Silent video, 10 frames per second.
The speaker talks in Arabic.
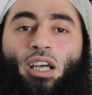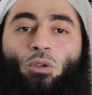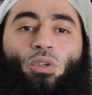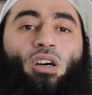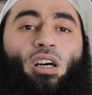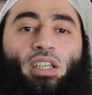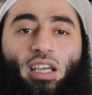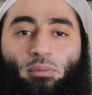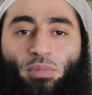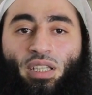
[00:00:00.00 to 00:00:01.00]

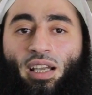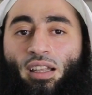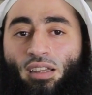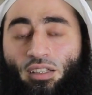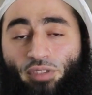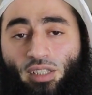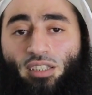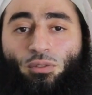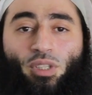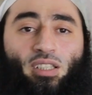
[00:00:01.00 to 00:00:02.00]
الوقايه من هذا
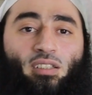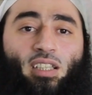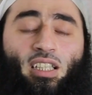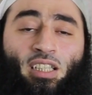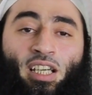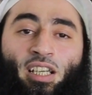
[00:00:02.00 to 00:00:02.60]
الفيروس وغير ذلك